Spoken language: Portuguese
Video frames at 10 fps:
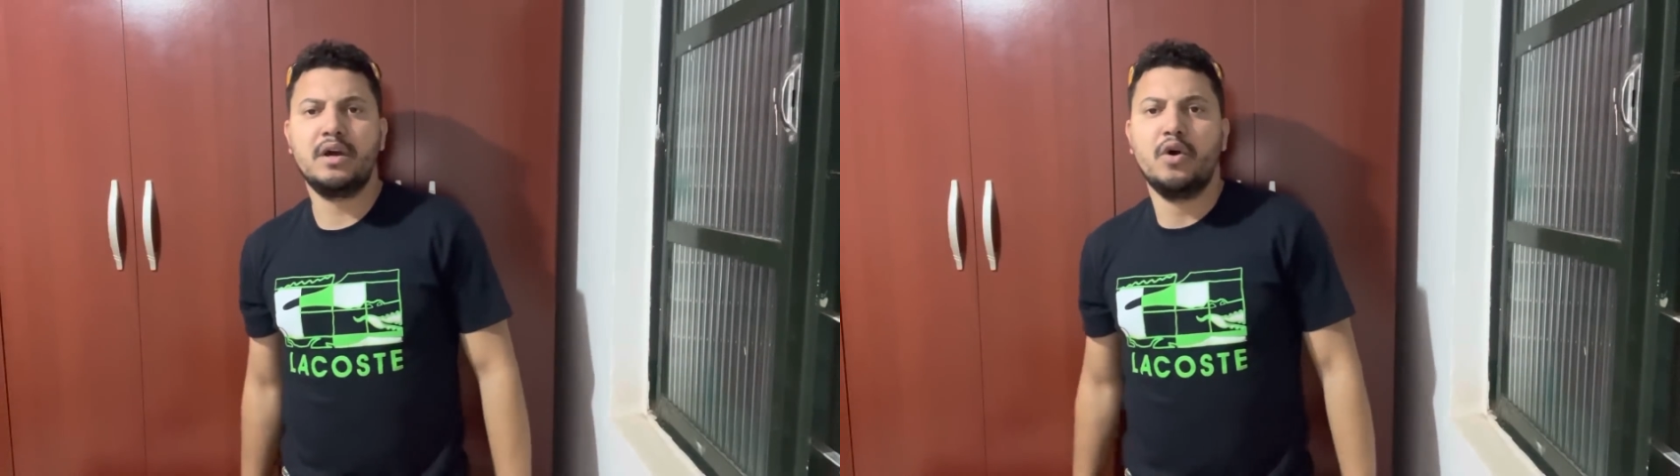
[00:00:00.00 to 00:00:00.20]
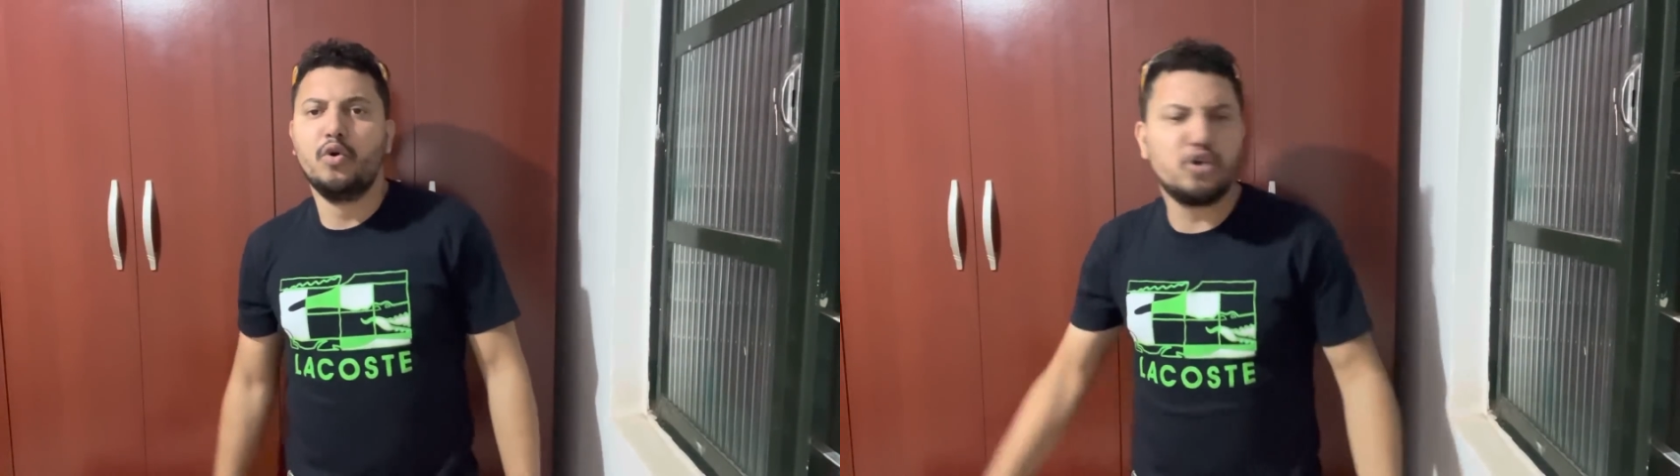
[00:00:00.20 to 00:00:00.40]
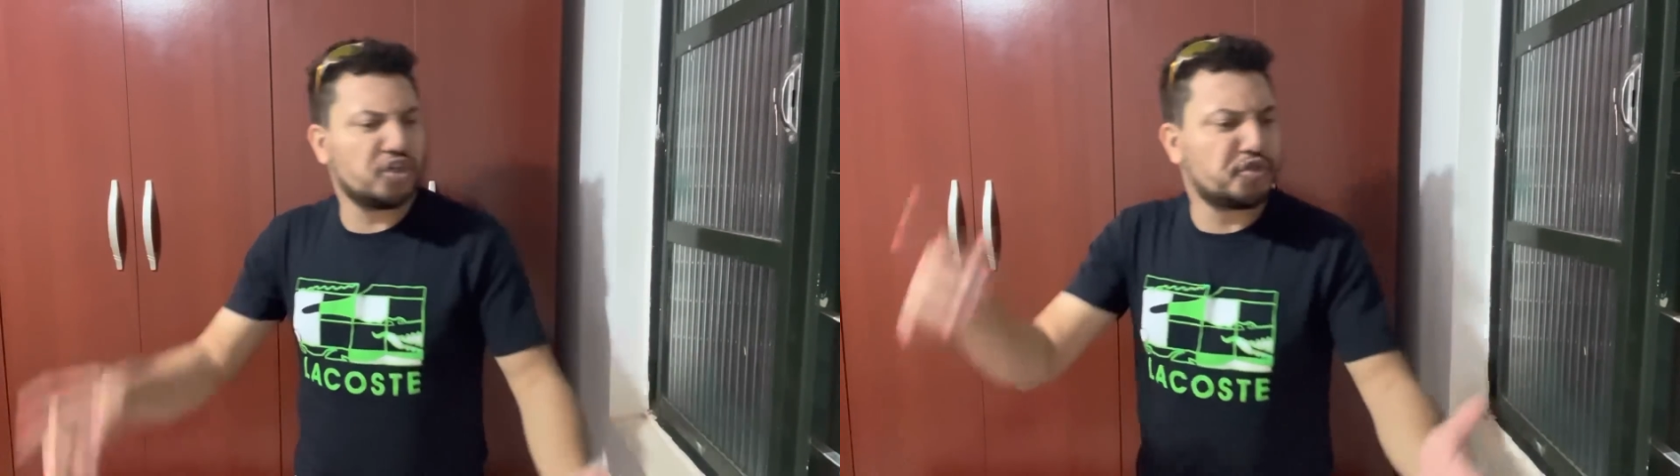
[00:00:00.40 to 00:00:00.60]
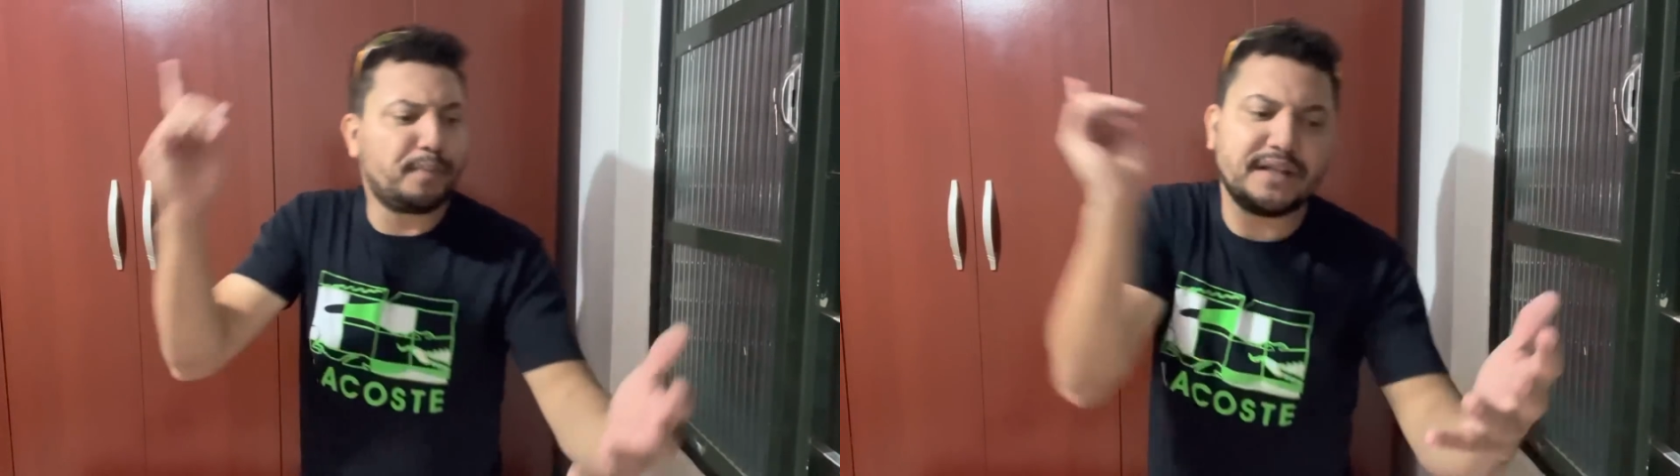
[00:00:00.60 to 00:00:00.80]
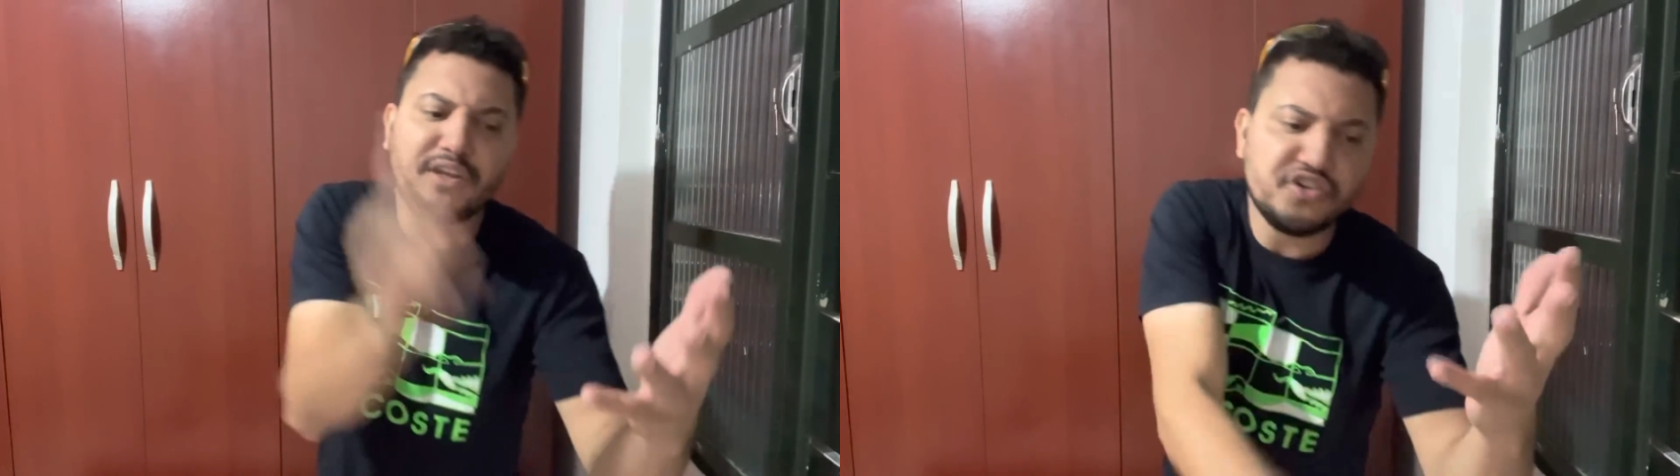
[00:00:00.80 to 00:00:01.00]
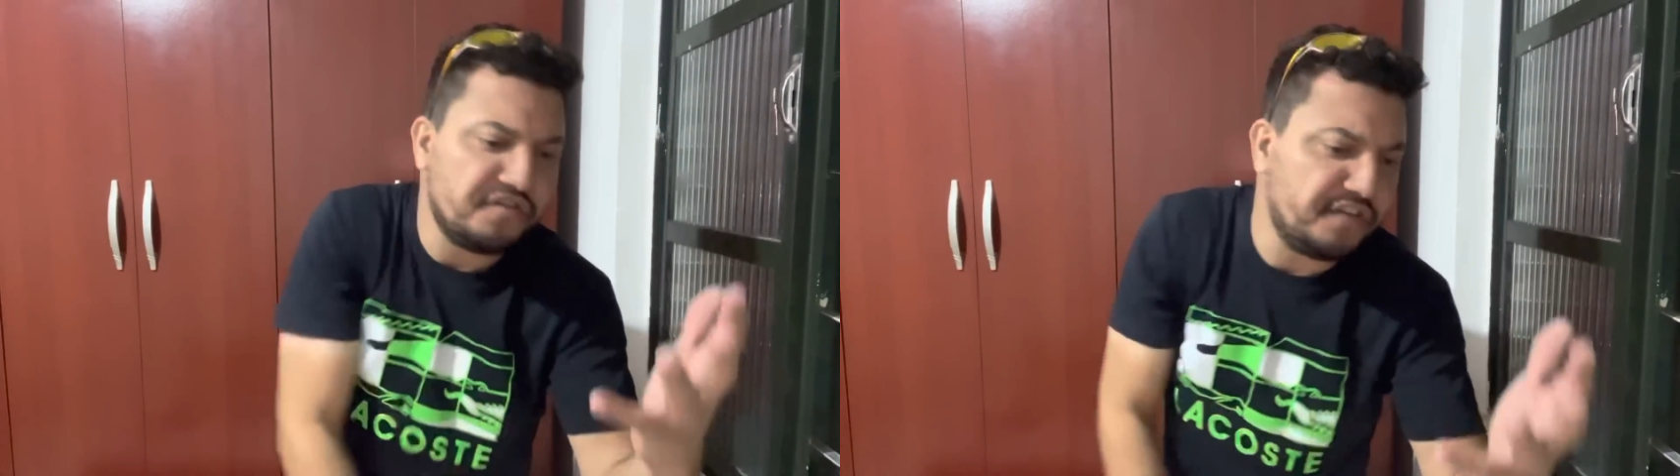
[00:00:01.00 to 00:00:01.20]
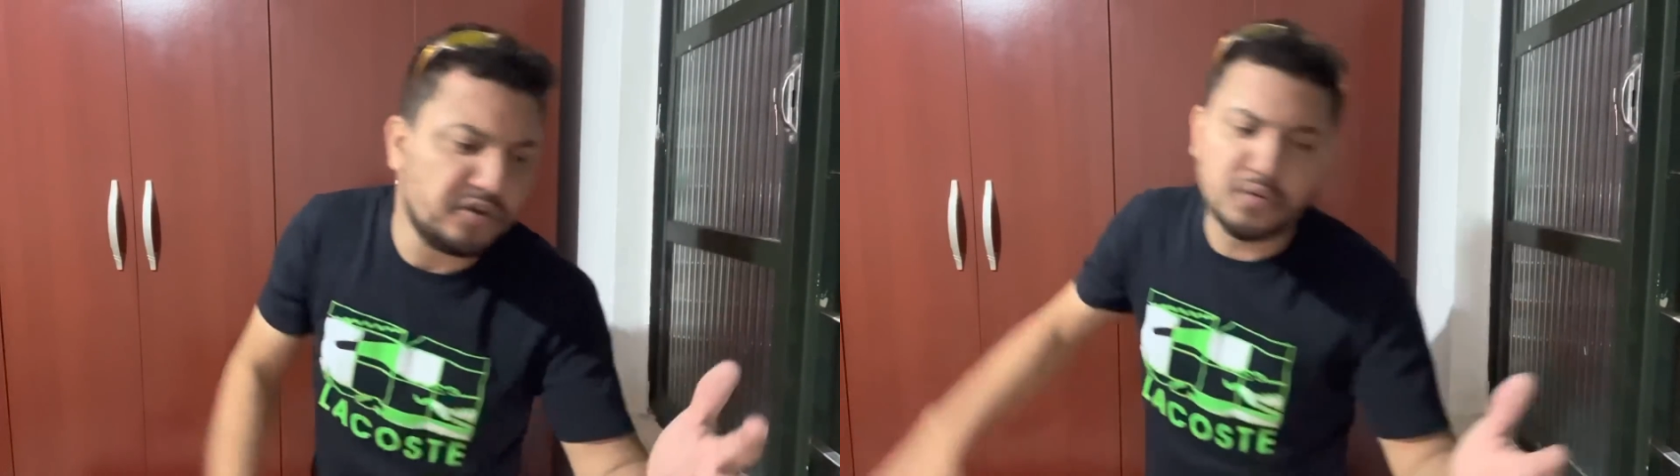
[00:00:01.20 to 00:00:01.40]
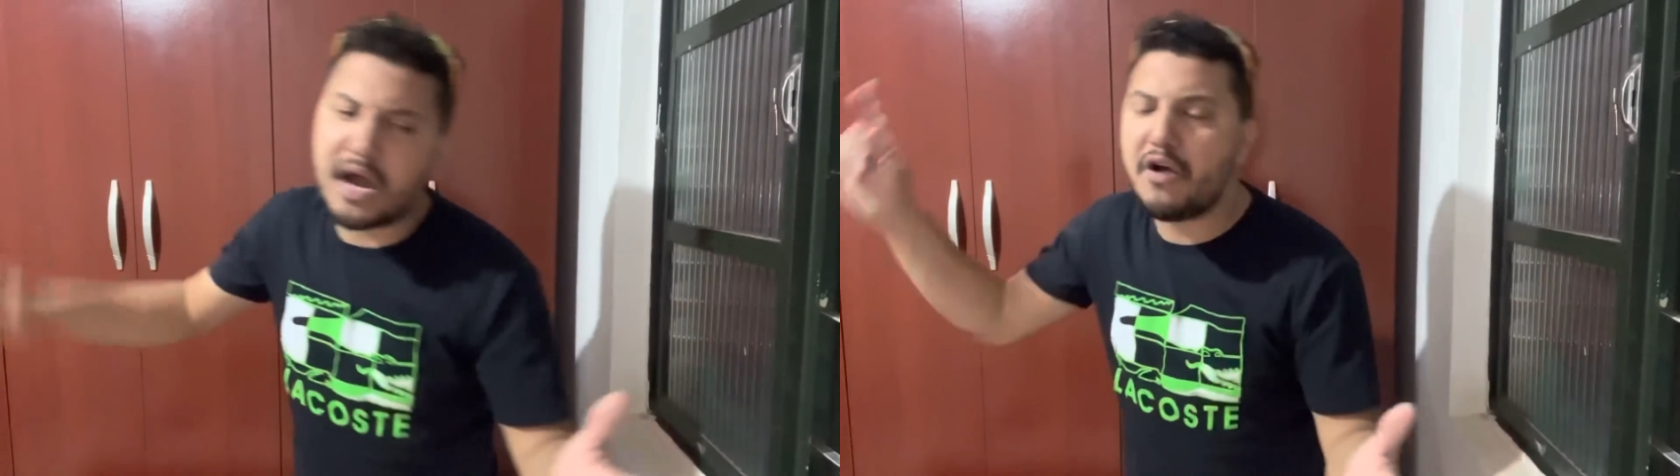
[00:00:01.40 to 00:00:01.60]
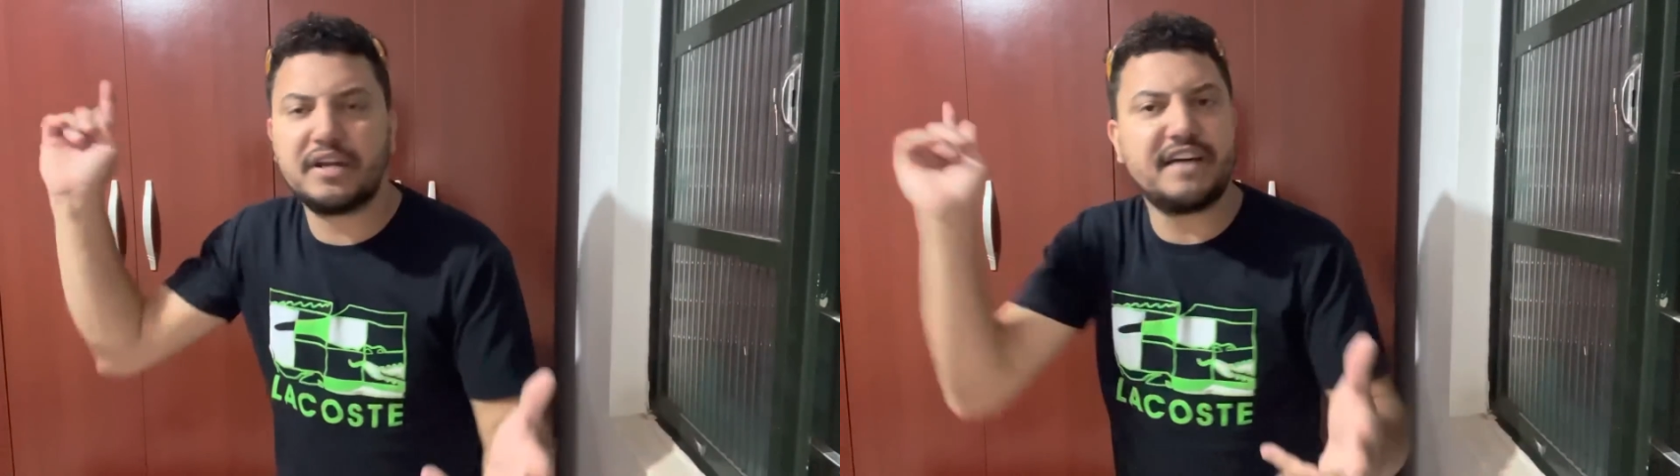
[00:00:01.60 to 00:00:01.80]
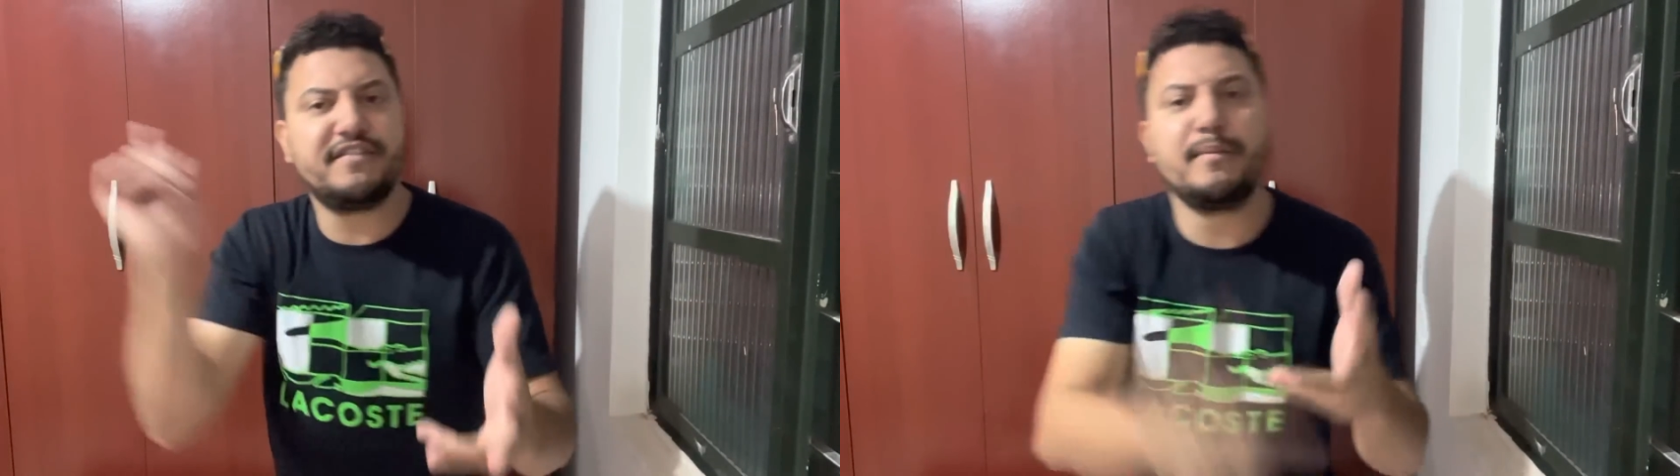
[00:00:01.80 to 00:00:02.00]
O nosso padrão de vida, o carro que
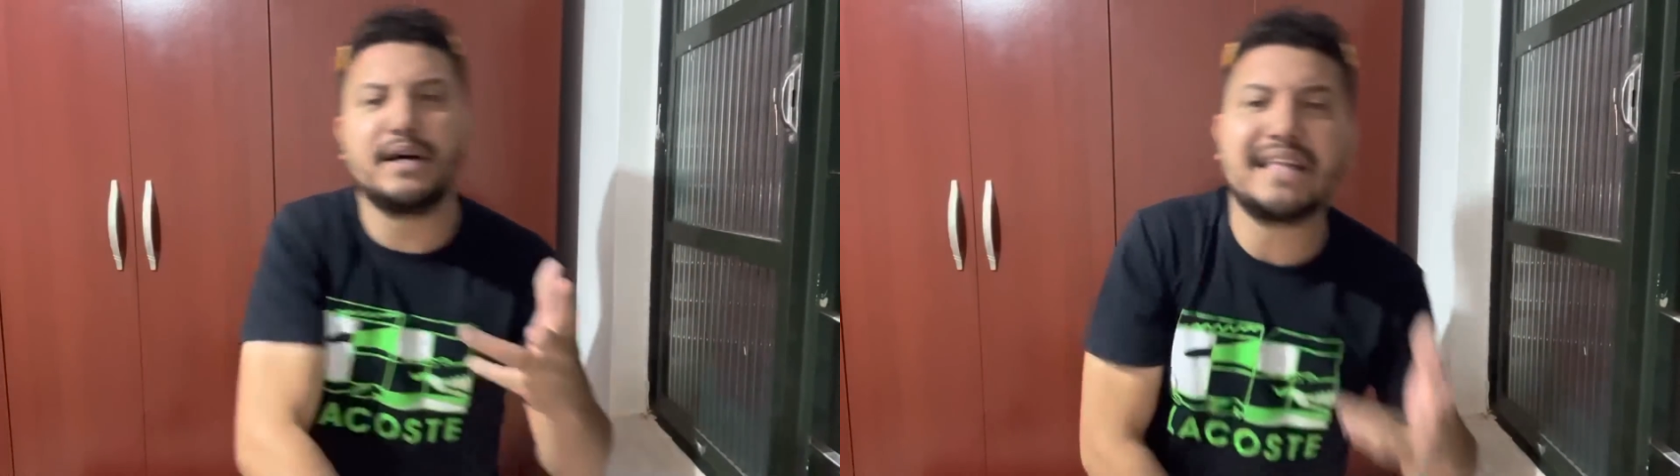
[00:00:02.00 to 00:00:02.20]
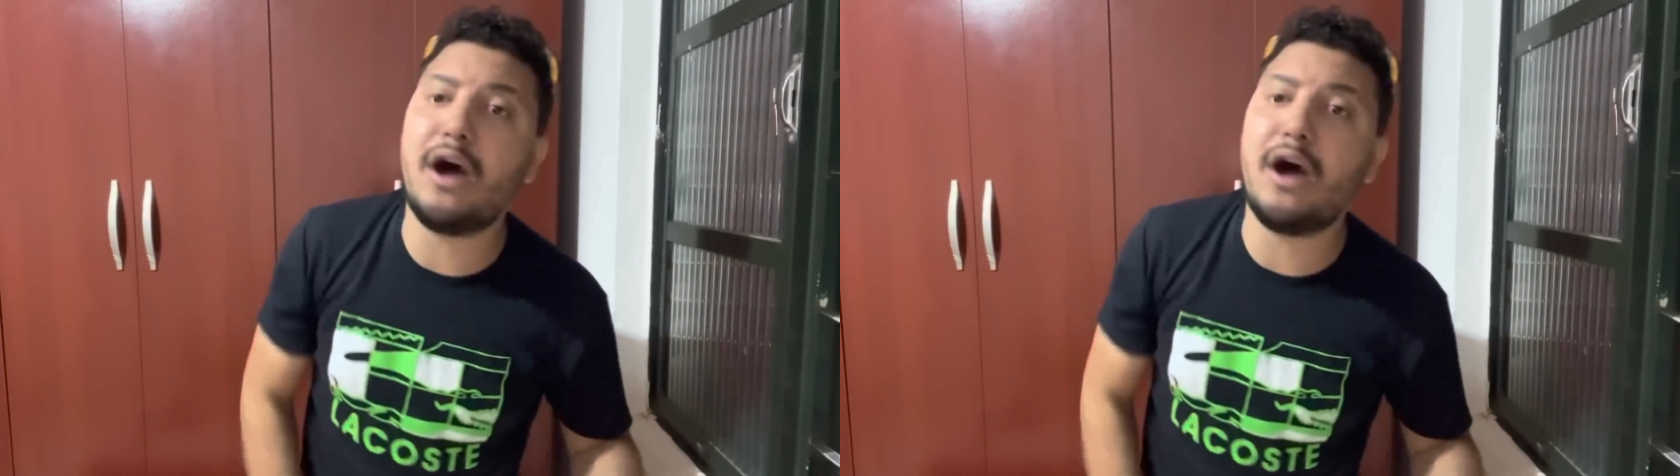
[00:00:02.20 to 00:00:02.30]
nós vamos mandar,